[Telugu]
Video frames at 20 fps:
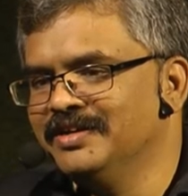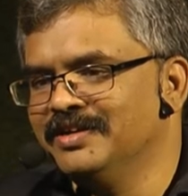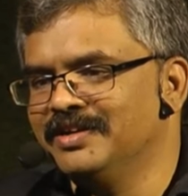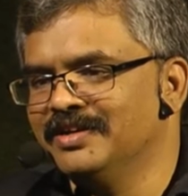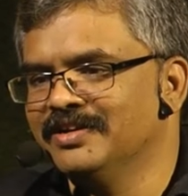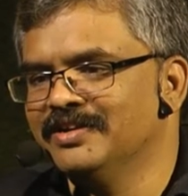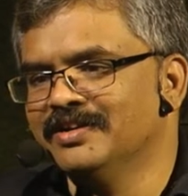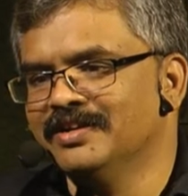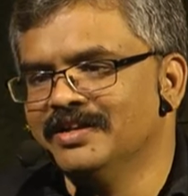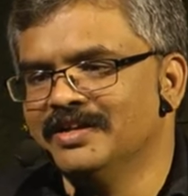
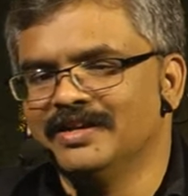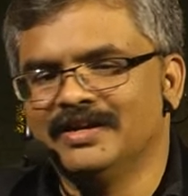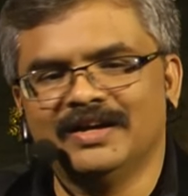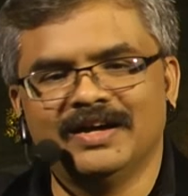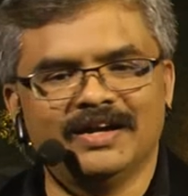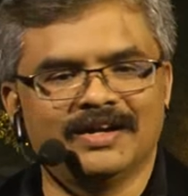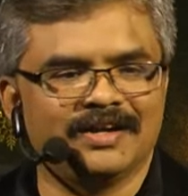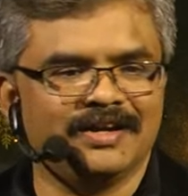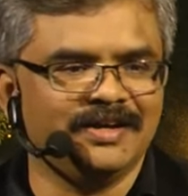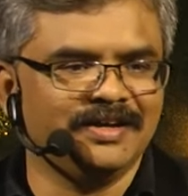రెగ్యులర్గా
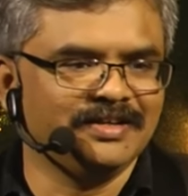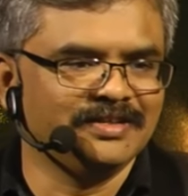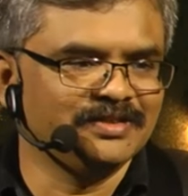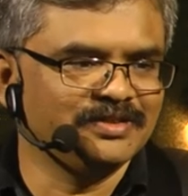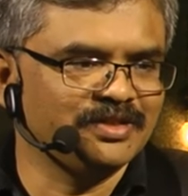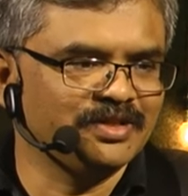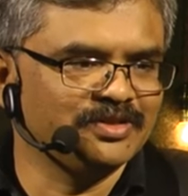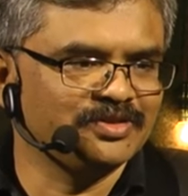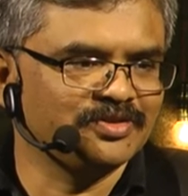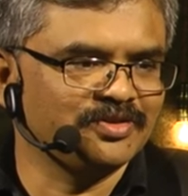అటెండెన్స్
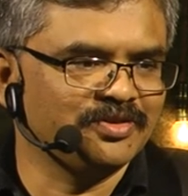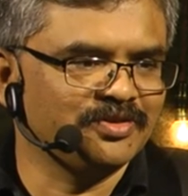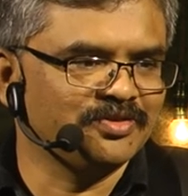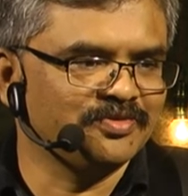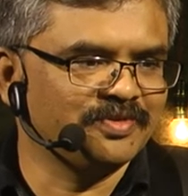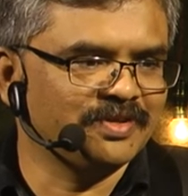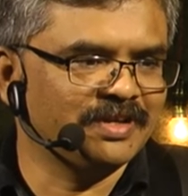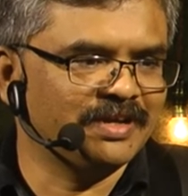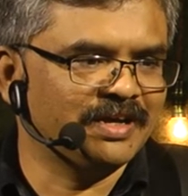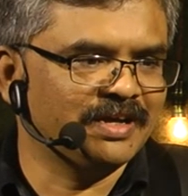చేసుకోవడం
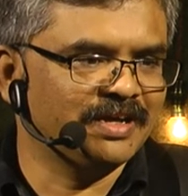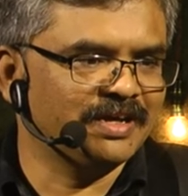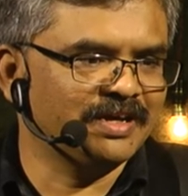వల్ల